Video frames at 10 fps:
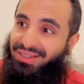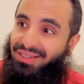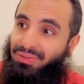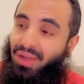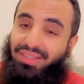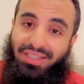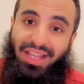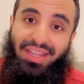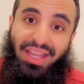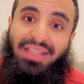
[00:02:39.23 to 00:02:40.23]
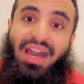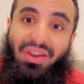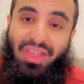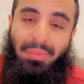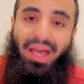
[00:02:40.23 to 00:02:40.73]
وعدتها أنها
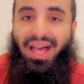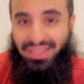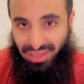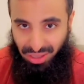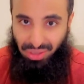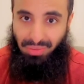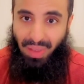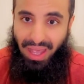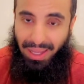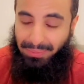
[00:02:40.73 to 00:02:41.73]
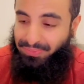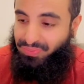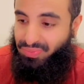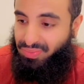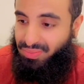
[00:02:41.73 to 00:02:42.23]
تاخذها معها تعيش معها
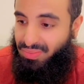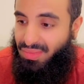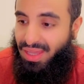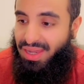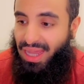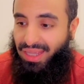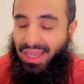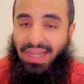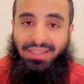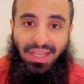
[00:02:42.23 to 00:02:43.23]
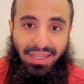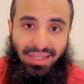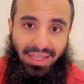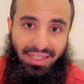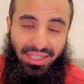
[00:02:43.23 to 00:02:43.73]
لكن قالت
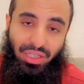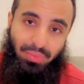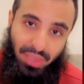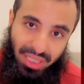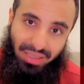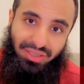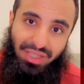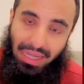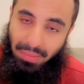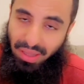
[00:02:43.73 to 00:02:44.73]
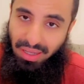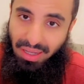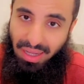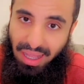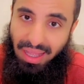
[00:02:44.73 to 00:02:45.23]
خليني الحين وبجيك إن شاء الله بإذن
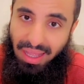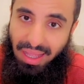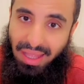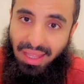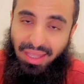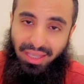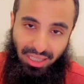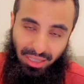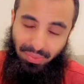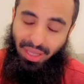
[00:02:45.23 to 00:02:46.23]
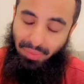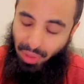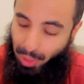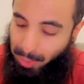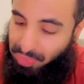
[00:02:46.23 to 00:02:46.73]
الله عقب كم
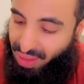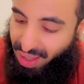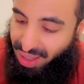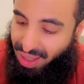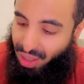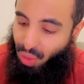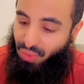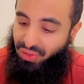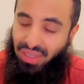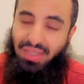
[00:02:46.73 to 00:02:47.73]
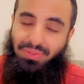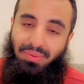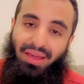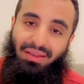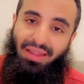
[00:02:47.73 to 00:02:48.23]
يوم وفعلا
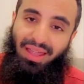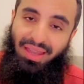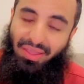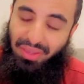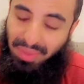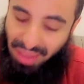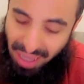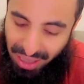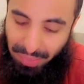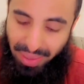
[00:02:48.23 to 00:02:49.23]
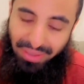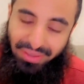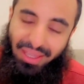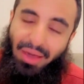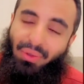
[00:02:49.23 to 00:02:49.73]
سبحان الله العظيم طلعت من
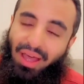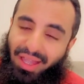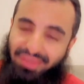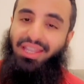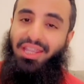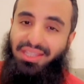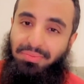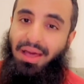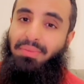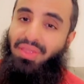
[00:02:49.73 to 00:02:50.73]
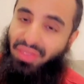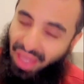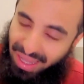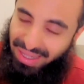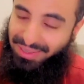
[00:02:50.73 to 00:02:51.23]
عندها وراحت دقت باب
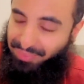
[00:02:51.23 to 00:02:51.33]
ثاني